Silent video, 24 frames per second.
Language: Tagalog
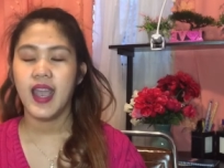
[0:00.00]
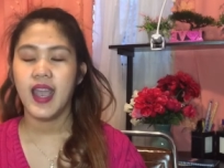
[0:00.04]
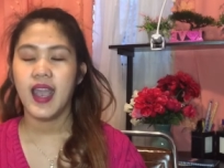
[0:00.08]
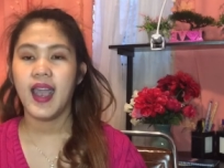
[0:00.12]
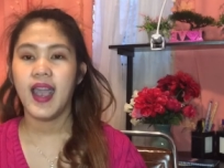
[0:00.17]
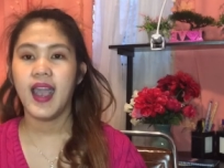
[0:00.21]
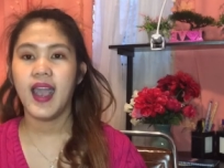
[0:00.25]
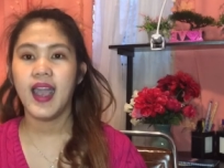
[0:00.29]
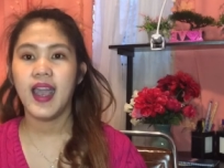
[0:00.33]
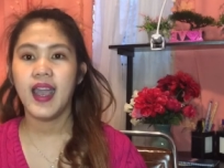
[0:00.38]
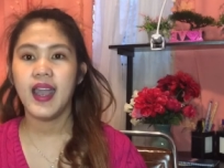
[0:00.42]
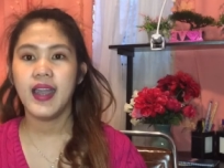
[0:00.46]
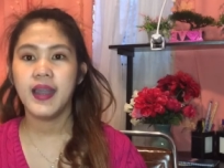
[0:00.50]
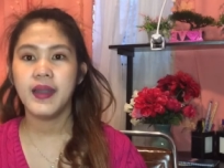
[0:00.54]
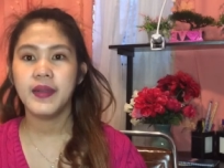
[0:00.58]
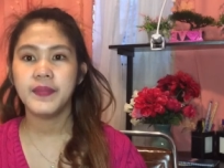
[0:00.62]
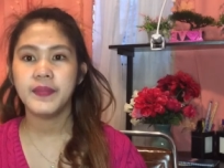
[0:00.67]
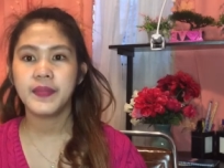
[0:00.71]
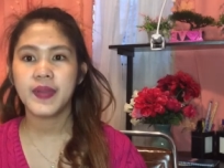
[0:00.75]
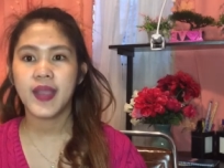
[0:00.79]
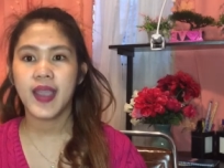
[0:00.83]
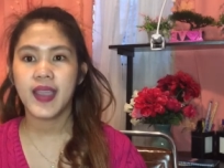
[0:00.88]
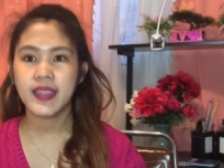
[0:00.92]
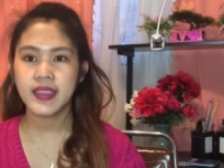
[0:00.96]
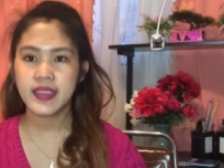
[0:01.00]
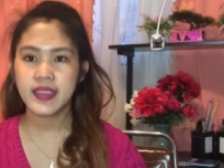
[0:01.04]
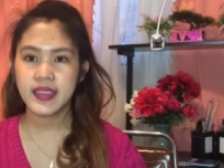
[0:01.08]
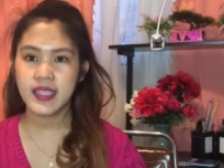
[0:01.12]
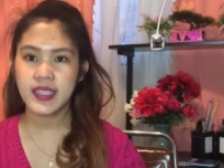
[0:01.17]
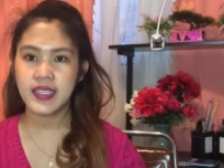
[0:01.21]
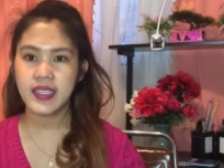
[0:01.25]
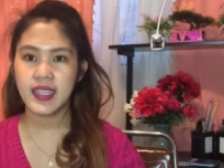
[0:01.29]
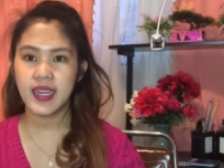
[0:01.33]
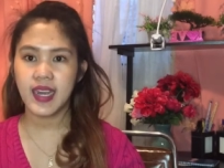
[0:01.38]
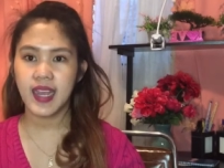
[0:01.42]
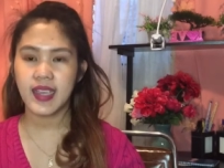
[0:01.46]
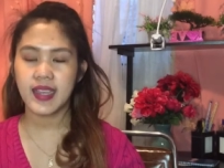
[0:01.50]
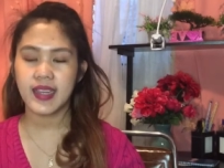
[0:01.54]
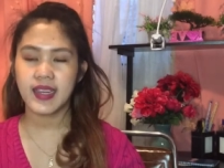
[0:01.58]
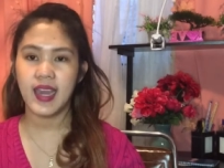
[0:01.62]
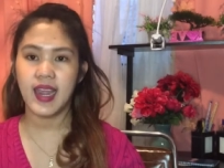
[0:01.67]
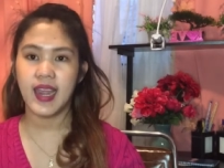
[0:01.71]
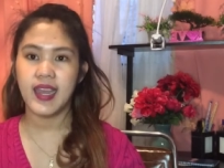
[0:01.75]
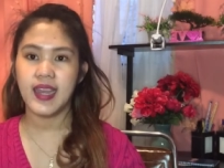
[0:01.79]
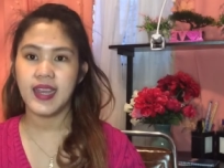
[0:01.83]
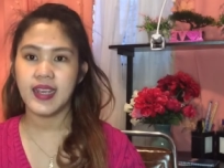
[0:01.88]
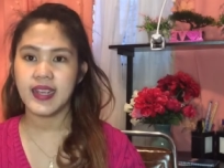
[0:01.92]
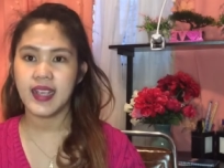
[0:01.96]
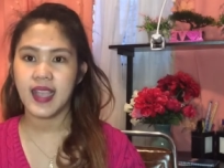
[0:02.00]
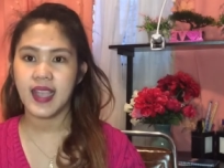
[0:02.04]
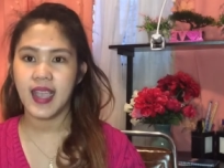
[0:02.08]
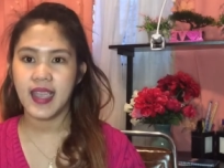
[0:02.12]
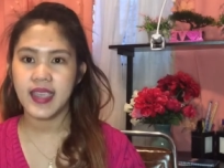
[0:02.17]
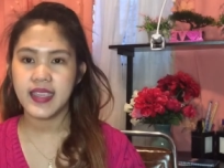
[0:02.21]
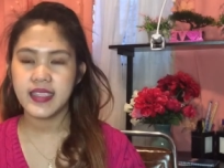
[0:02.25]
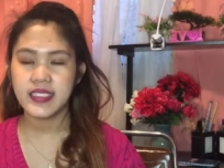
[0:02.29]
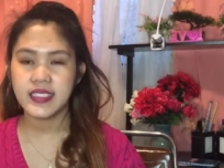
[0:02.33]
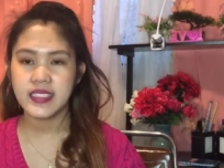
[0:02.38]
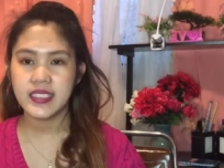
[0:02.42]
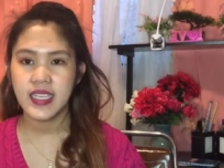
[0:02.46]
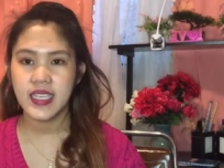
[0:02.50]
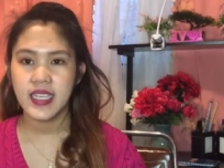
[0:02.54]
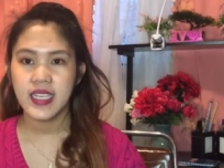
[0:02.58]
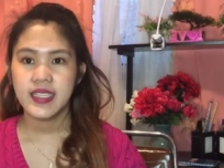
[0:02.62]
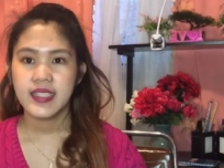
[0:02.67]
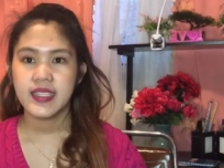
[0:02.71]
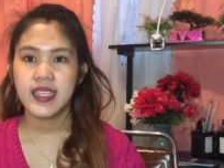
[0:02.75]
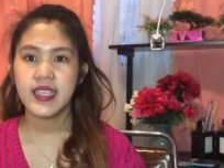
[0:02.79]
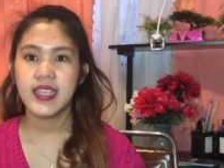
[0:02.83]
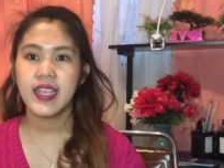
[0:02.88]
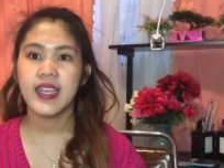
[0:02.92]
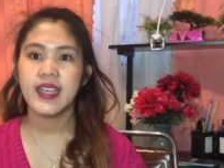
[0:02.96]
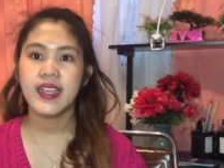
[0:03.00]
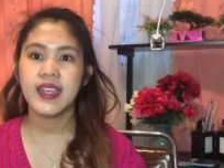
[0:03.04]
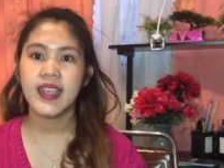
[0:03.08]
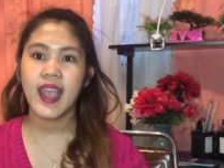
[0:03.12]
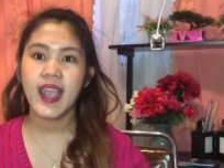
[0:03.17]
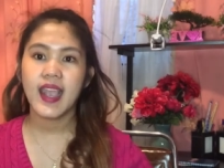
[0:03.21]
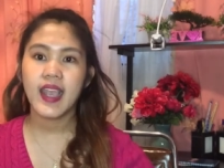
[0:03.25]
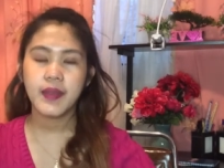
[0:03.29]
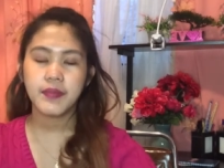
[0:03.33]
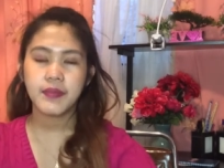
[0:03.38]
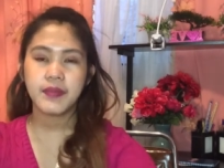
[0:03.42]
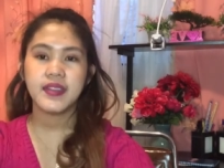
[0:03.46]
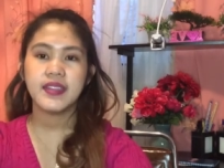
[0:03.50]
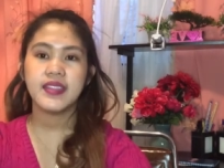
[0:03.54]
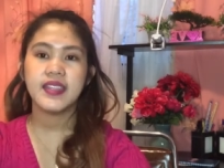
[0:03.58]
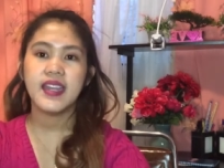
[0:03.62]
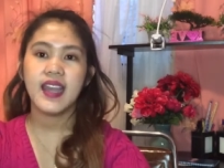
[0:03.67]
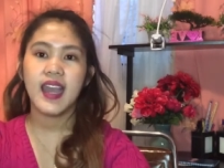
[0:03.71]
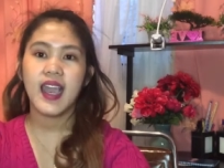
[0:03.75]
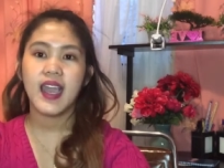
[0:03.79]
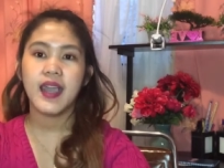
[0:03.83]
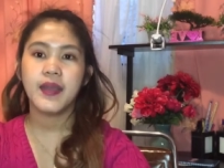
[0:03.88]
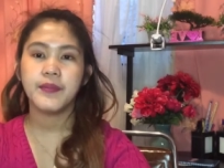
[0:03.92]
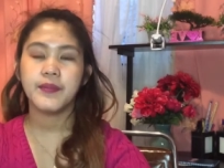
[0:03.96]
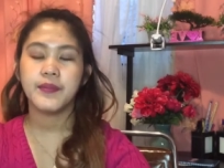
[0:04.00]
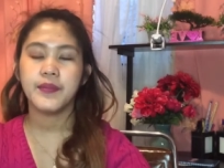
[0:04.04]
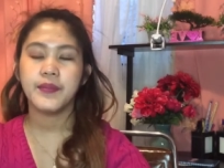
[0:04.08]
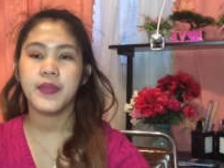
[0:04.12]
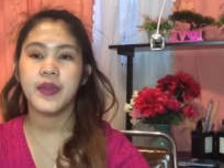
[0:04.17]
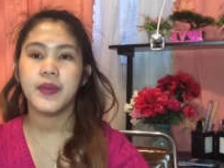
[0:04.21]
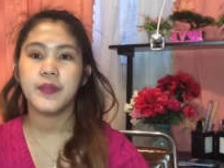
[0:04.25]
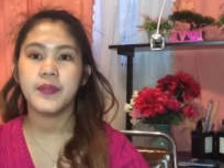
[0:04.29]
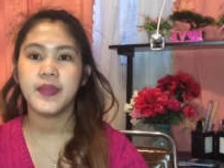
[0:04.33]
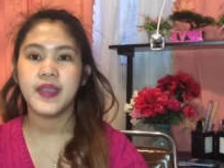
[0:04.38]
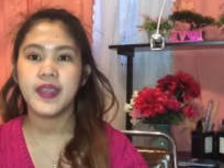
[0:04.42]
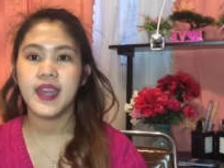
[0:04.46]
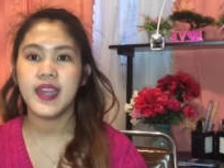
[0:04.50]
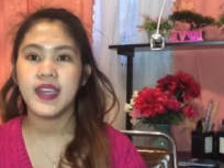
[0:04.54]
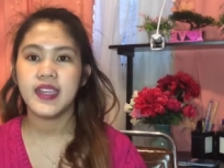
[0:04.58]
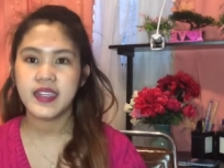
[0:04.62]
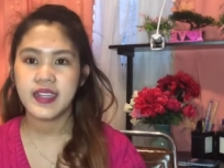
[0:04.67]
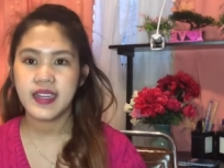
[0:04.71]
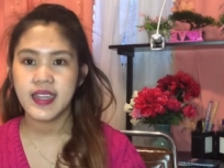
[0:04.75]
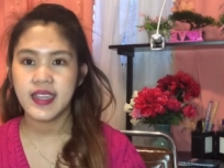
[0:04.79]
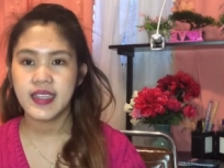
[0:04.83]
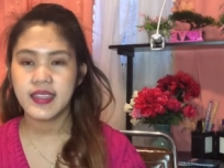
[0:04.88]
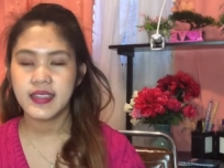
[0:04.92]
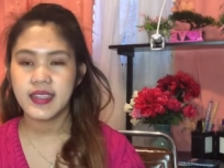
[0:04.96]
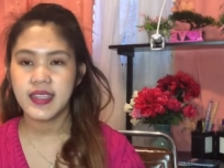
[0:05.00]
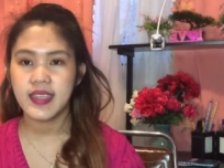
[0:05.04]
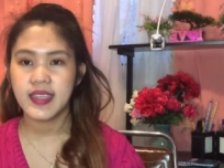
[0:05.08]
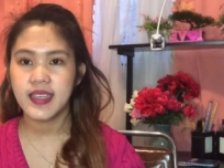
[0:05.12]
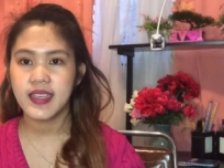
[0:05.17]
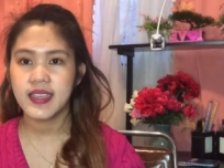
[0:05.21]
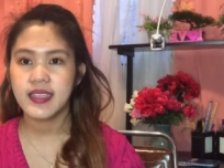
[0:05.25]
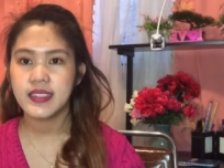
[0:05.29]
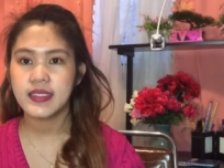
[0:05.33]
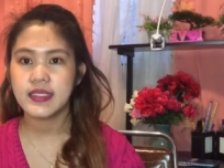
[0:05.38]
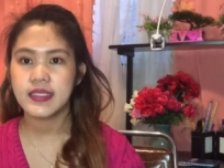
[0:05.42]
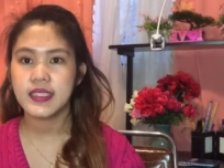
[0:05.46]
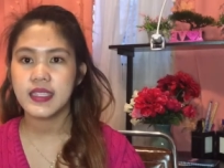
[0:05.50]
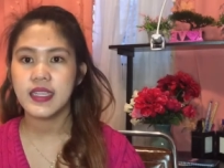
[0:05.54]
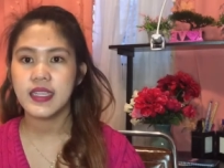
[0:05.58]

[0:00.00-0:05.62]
Um, kahit hindi nila kilala guys, niyayakap ko nila ah, bilang greetings